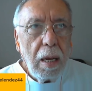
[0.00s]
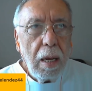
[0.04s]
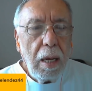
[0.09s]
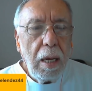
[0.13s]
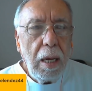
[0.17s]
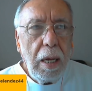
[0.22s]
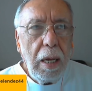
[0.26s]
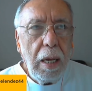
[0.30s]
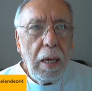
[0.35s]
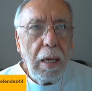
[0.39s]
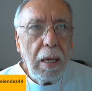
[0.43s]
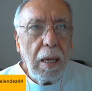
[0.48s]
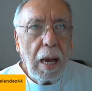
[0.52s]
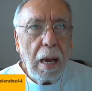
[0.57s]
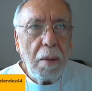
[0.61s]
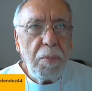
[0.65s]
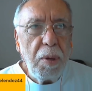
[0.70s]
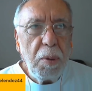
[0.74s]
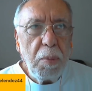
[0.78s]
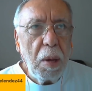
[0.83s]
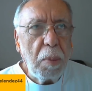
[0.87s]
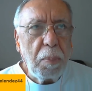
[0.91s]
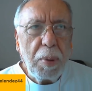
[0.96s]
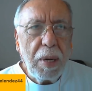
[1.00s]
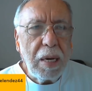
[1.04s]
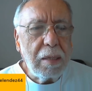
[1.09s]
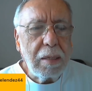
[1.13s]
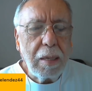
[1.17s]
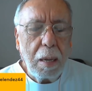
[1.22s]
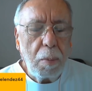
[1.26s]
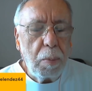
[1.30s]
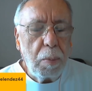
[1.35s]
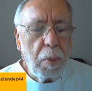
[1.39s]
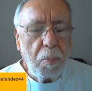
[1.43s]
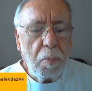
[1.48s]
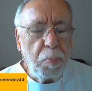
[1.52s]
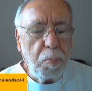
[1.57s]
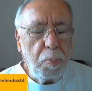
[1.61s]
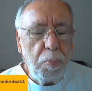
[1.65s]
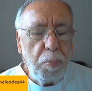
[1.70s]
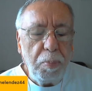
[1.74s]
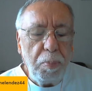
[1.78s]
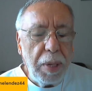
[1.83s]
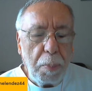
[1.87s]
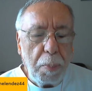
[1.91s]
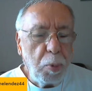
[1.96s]
Y a mí me parece que
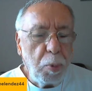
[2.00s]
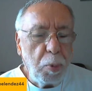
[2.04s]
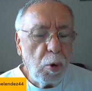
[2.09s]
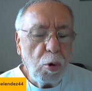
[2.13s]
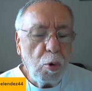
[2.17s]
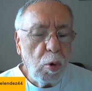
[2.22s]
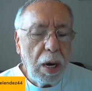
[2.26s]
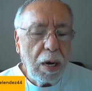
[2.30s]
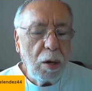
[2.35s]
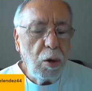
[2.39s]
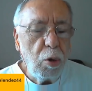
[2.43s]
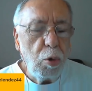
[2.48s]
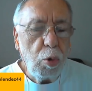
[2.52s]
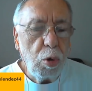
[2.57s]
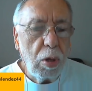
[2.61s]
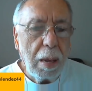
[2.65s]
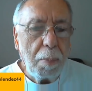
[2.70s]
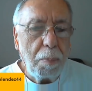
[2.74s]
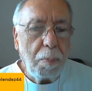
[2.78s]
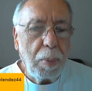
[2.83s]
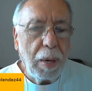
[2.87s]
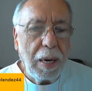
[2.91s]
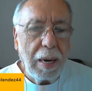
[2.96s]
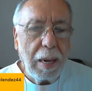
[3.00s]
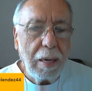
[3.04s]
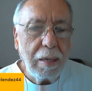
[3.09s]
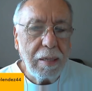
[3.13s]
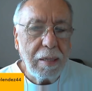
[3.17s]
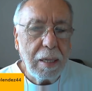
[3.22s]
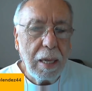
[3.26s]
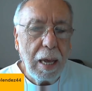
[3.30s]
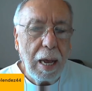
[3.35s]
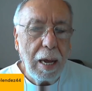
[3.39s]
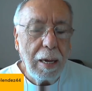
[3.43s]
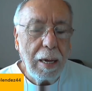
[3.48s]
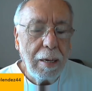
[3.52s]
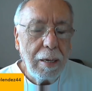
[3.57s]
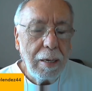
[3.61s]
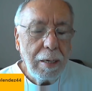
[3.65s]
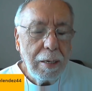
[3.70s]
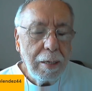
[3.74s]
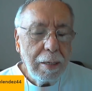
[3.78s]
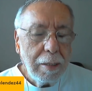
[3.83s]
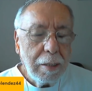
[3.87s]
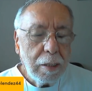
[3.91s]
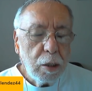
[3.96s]
de poco ayuda para esta
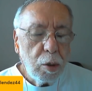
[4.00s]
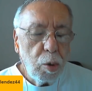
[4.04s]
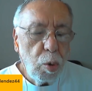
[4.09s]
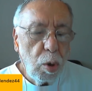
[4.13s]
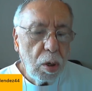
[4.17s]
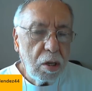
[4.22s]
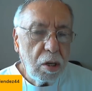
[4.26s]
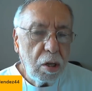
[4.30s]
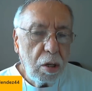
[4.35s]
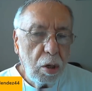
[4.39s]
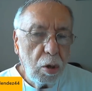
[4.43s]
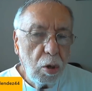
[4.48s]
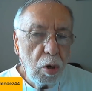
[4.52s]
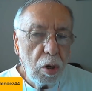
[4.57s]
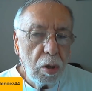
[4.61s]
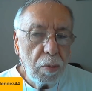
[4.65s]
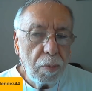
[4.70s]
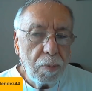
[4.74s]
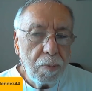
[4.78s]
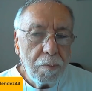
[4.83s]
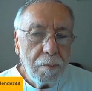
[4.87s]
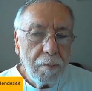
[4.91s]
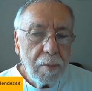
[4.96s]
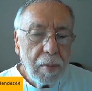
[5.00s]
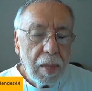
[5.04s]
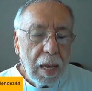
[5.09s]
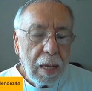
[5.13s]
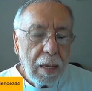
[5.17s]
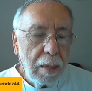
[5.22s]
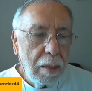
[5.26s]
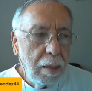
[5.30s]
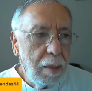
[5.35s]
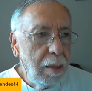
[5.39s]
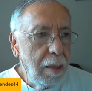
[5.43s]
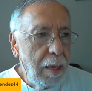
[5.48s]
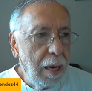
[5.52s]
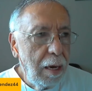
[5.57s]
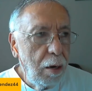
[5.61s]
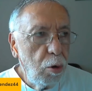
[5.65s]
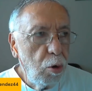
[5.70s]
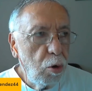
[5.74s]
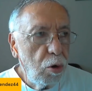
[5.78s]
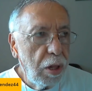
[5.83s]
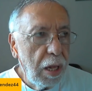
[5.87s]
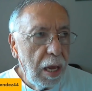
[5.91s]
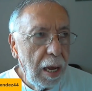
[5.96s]
cuestión de
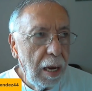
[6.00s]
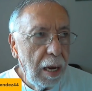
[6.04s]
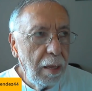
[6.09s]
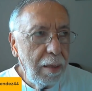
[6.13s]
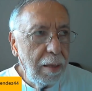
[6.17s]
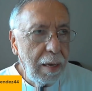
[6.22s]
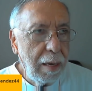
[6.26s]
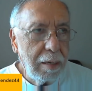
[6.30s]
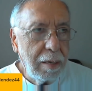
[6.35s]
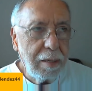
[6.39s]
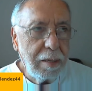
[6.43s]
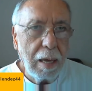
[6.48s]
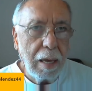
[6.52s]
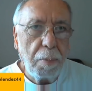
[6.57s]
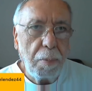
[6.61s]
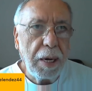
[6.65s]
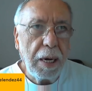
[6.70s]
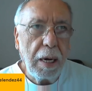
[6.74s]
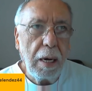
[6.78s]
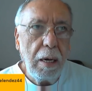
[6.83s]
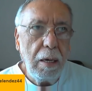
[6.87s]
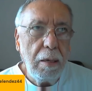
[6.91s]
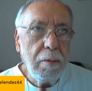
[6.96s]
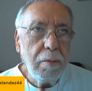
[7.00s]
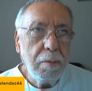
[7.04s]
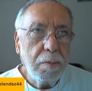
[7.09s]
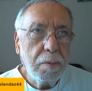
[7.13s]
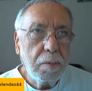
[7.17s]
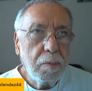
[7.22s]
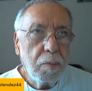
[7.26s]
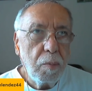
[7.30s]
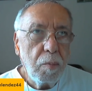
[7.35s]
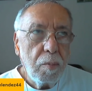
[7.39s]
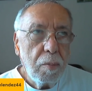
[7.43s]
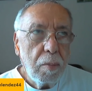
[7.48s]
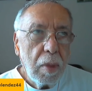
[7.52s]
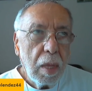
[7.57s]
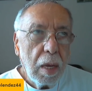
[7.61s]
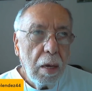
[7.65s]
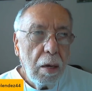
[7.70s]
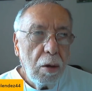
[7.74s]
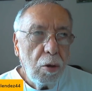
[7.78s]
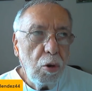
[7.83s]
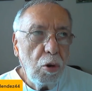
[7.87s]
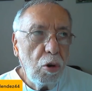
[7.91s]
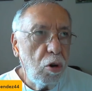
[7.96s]
lo del 10 de abril.
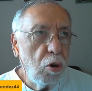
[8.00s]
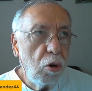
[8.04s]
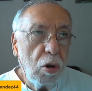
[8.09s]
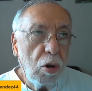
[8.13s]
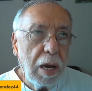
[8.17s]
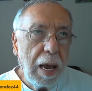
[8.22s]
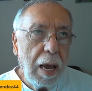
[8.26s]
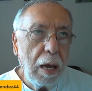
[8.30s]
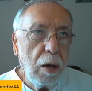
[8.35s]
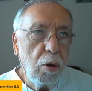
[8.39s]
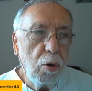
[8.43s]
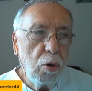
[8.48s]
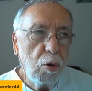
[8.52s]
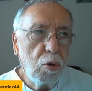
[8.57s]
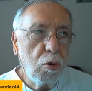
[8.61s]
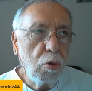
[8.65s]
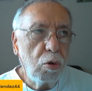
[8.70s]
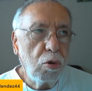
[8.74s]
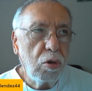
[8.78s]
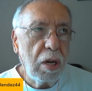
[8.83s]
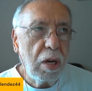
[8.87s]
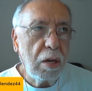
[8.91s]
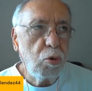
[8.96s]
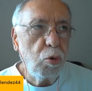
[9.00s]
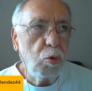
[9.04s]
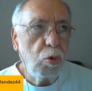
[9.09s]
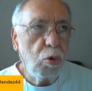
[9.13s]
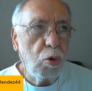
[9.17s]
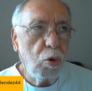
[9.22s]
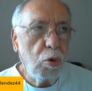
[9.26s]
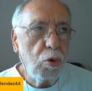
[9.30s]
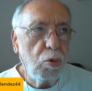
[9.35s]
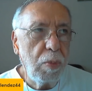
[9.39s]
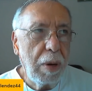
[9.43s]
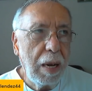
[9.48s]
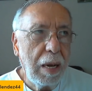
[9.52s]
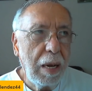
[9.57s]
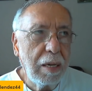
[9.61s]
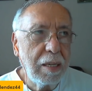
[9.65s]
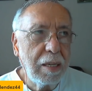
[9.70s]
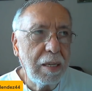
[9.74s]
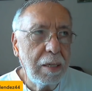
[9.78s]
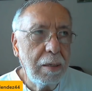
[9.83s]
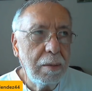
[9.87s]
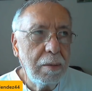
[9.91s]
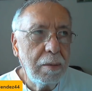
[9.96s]
Yo creo que hay otros asuntos
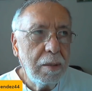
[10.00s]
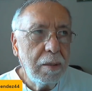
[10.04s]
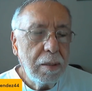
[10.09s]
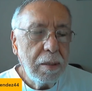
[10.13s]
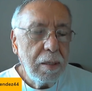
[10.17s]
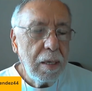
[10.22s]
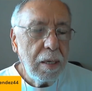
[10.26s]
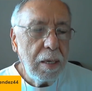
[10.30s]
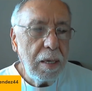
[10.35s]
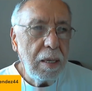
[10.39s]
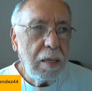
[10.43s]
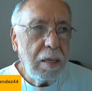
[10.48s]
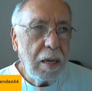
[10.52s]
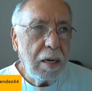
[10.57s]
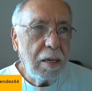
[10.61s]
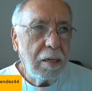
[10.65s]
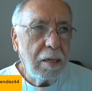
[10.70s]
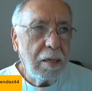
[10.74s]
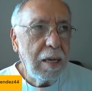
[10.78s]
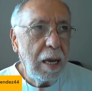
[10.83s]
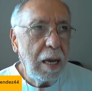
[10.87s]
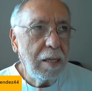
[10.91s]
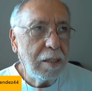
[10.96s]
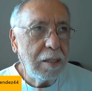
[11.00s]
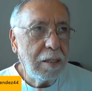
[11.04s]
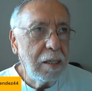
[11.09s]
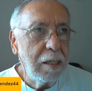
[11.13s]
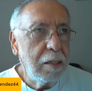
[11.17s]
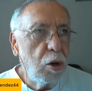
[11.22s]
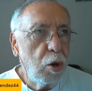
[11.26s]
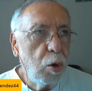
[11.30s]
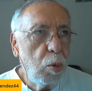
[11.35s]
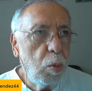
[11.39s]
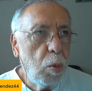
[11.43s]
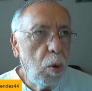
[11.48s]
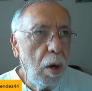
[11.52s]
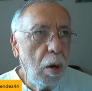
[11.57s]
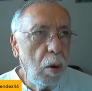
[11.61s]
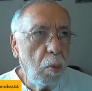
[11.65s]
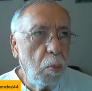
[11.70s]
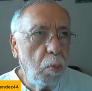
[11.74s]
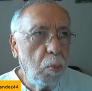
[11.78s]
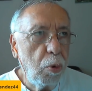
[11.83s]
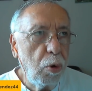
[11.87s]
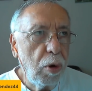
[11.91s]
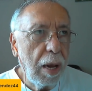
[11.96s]
más interesantes,
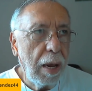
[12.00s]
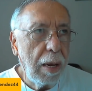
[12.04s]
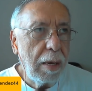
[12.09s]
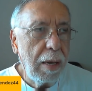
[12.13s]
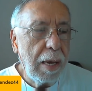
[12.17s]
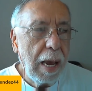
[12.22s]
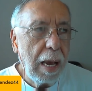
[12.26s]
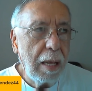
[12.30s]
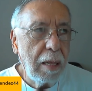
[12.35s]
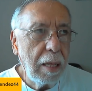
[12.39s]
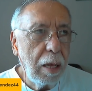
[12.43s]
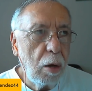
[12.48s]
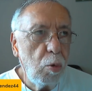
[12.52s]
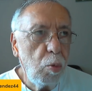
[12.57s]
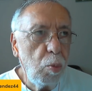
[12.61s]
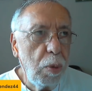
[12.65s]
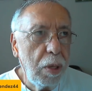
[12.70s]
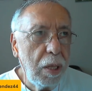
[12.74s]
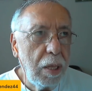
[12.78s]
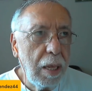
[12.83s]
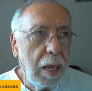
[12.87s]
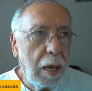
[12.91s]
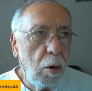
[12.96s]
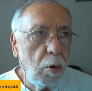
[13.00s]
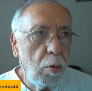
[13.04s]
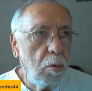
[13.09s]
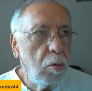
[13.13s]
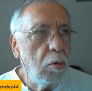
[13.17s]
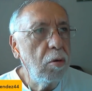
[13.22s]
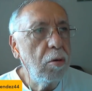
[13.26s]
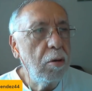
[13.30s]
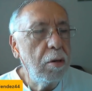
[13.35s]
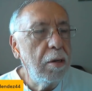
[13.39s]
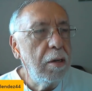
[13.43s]
como por ahí anda un video